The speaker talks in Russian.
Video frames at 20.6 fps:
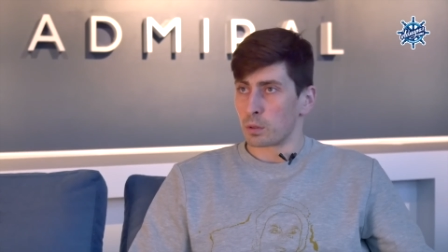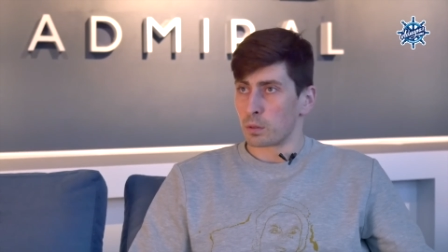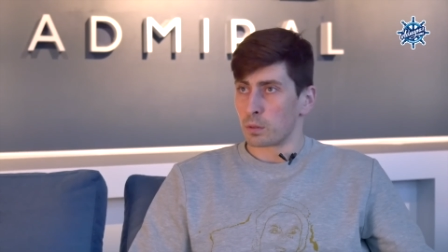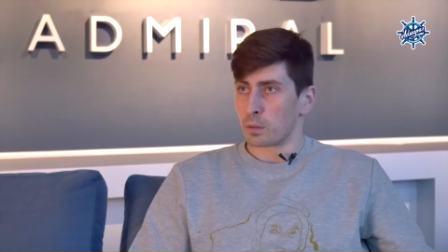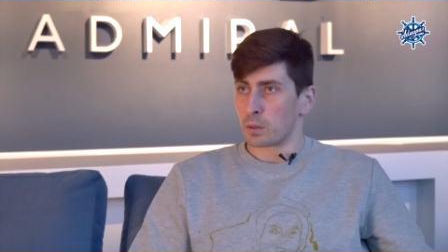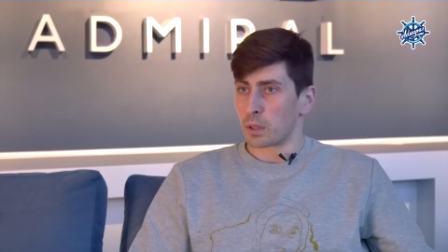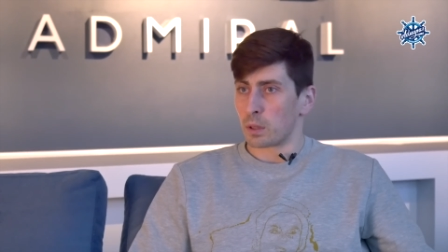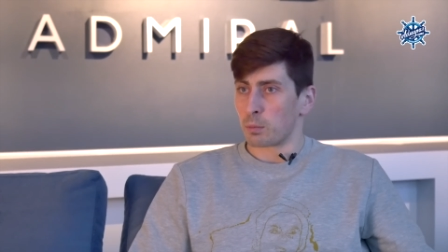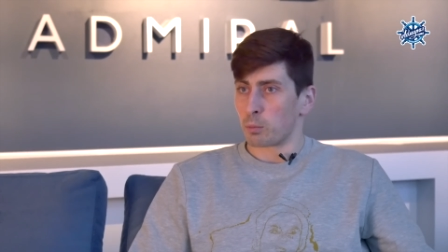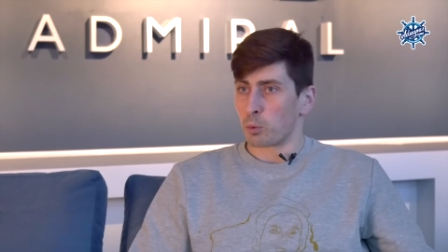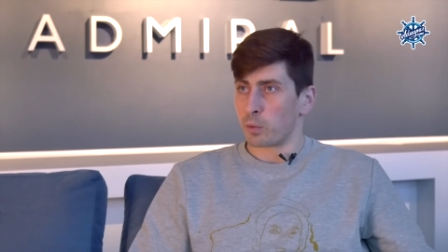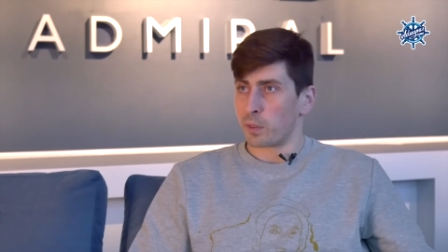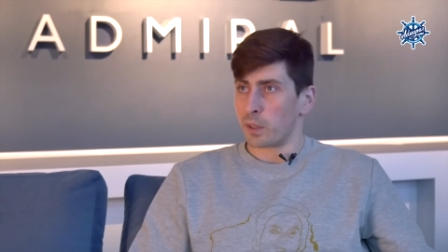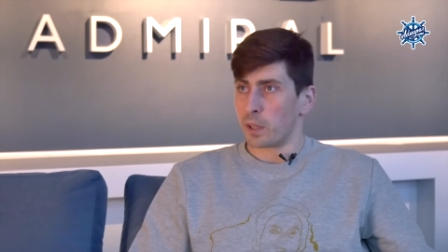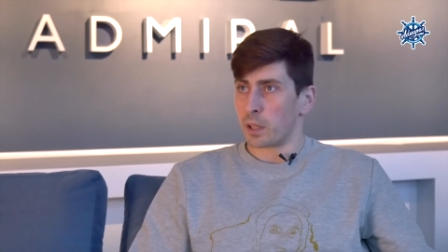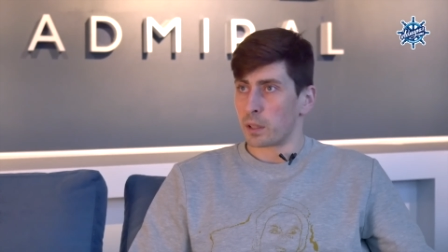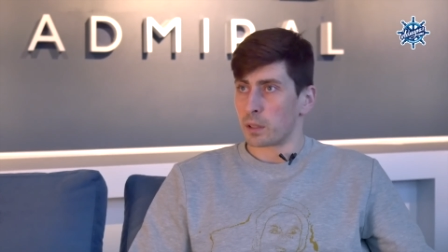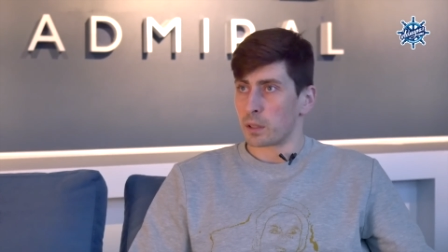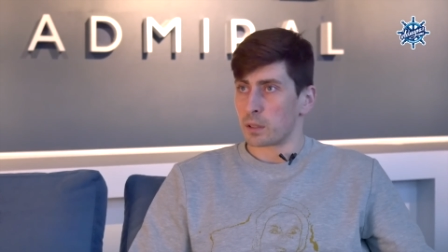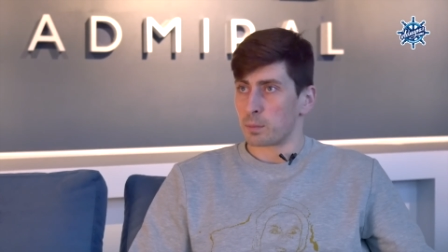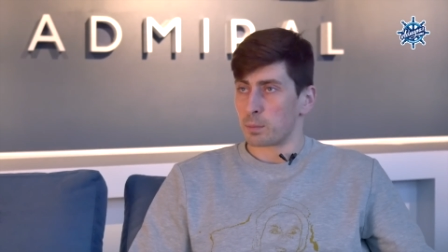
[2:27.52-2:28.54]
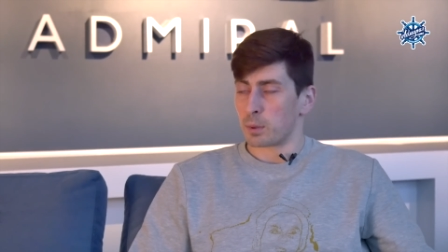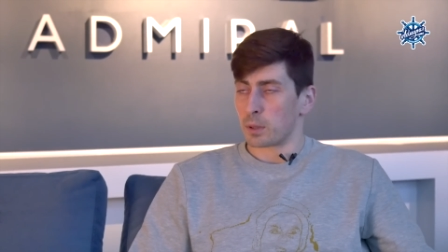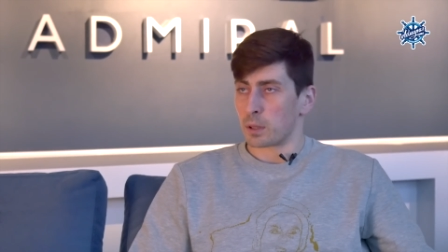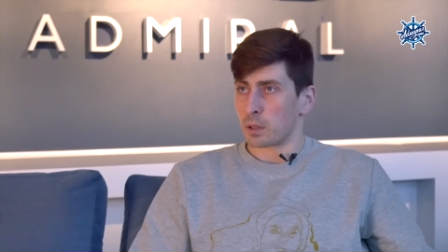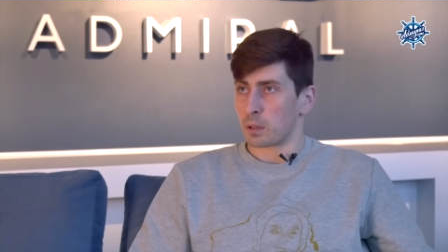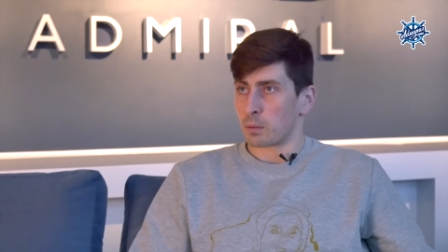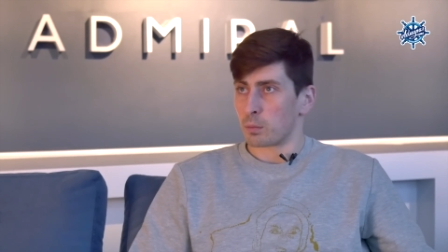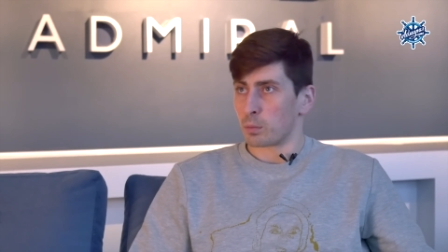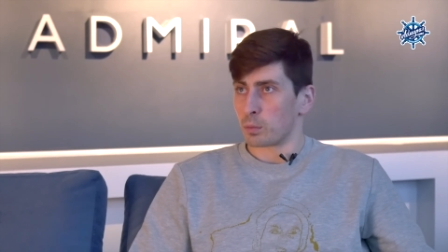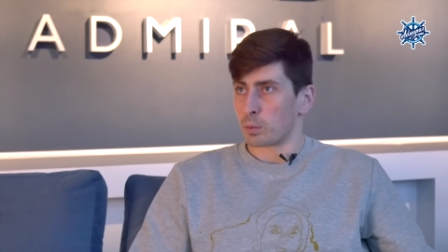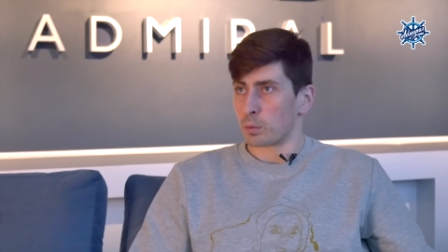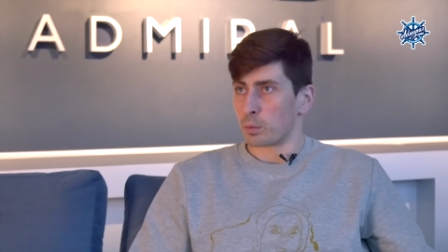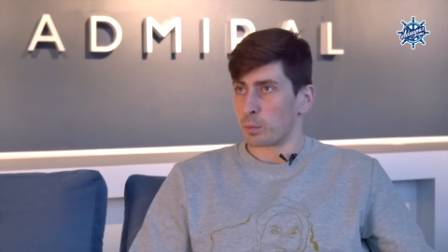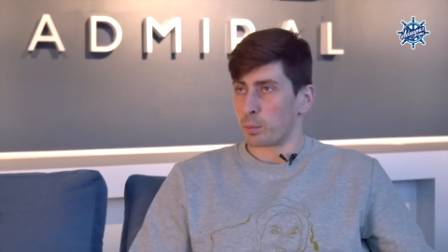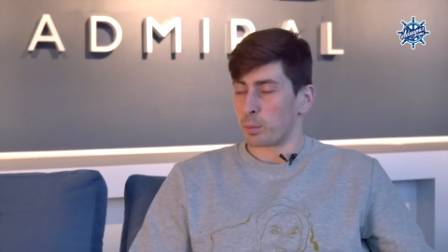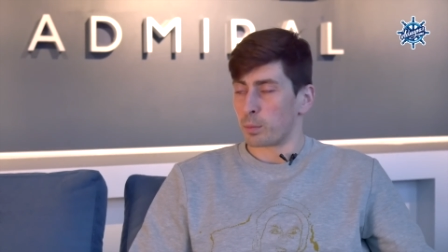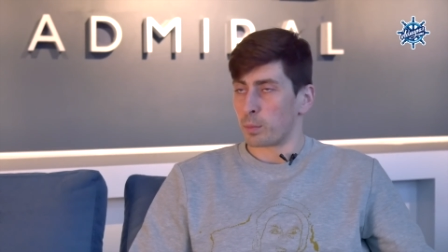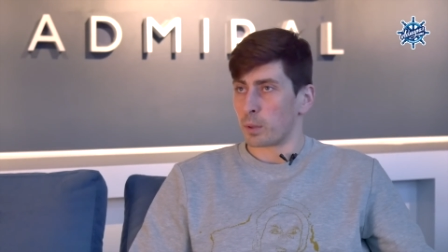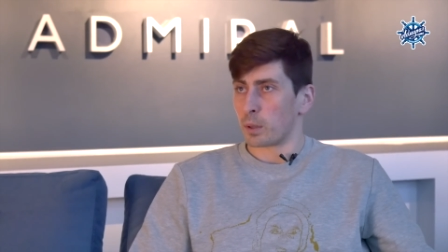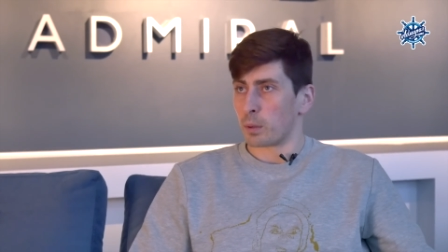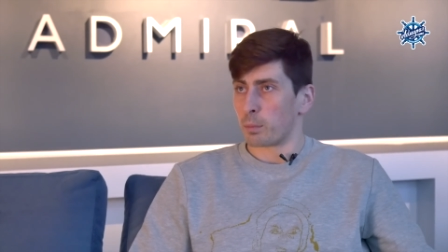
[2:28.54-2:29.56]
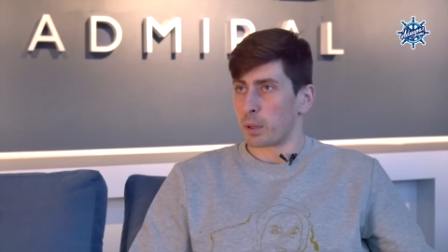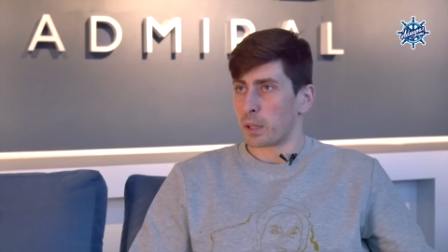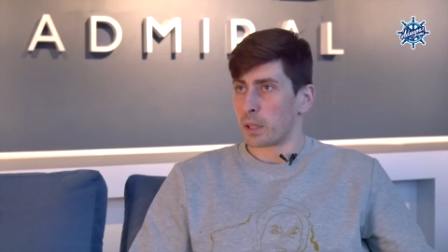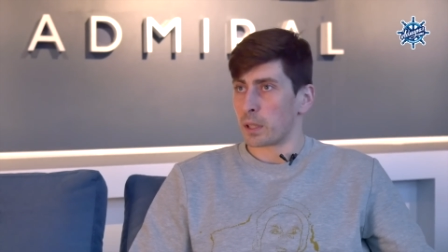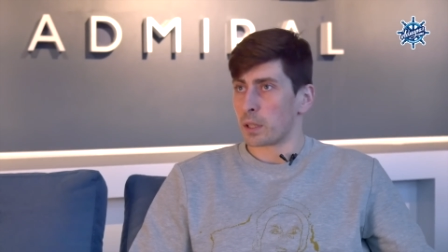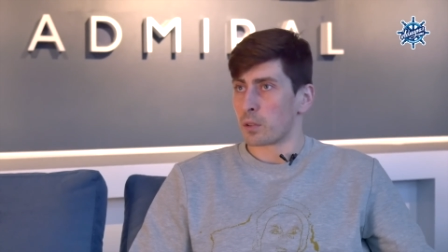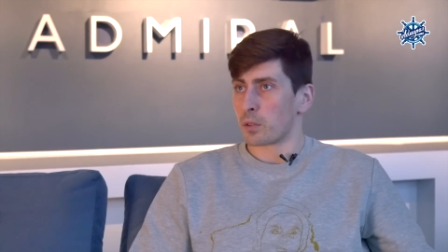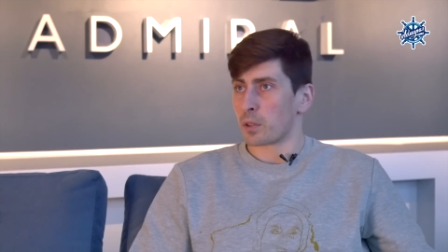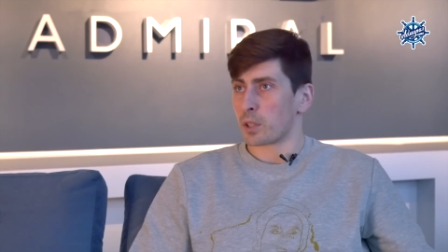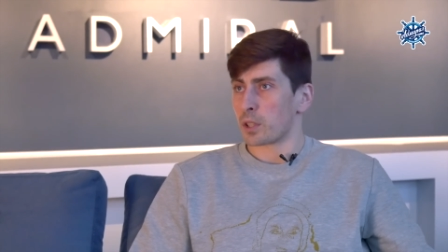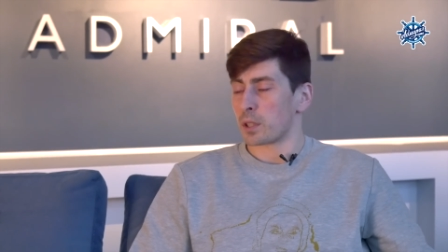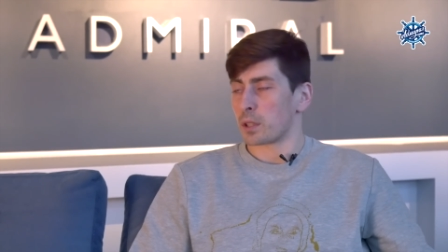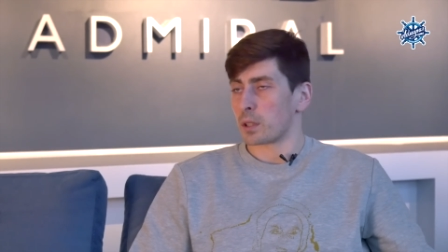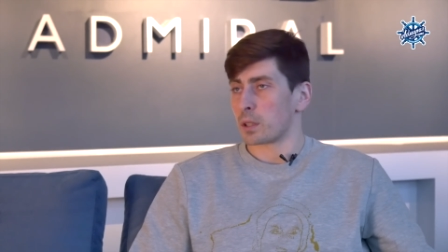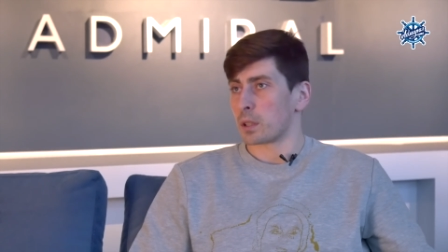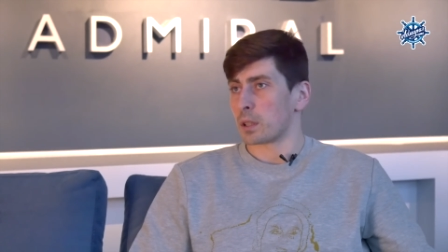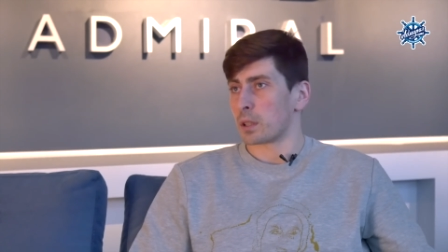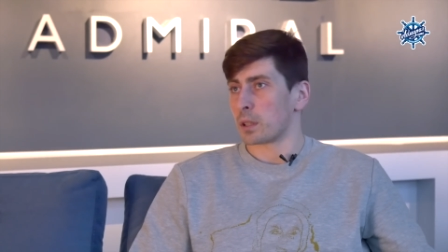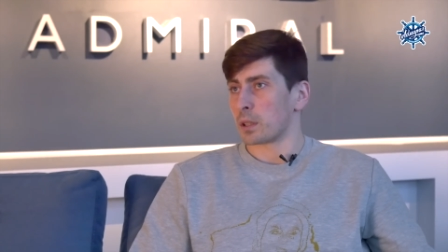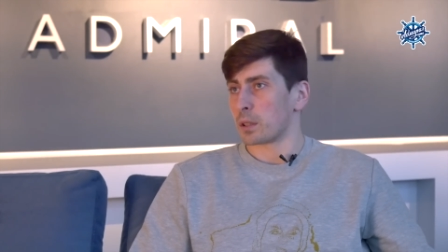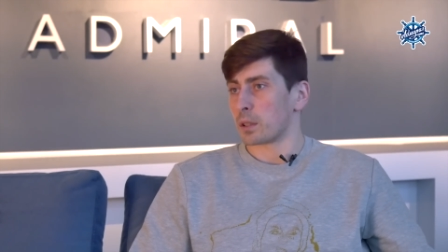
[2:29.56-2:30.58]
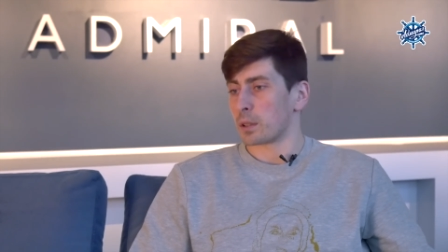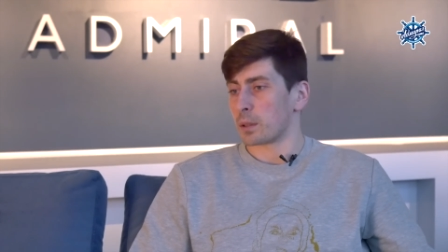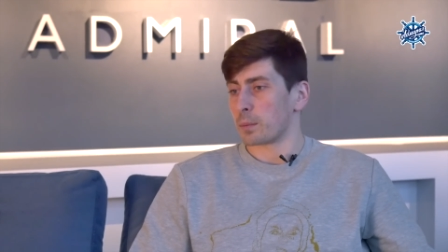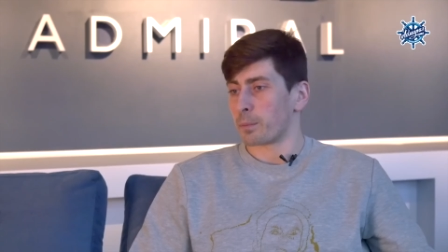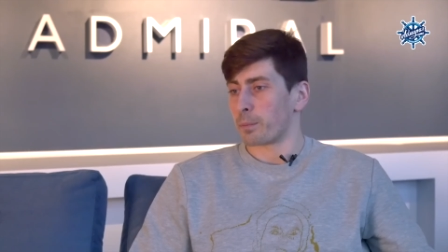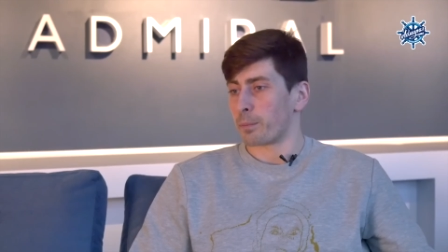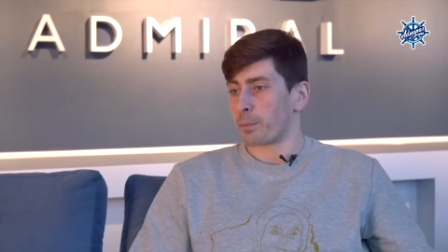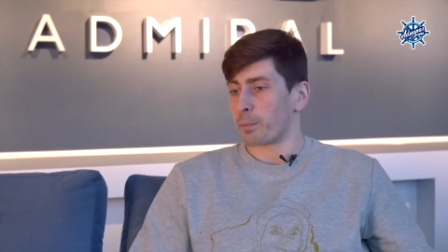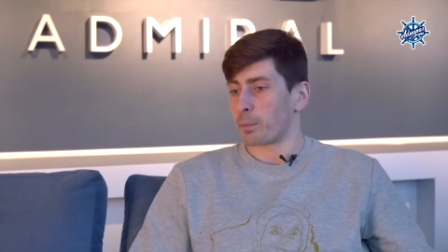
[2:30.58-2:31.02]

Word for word: в этом уверенность, поэтому приигрываешь, а,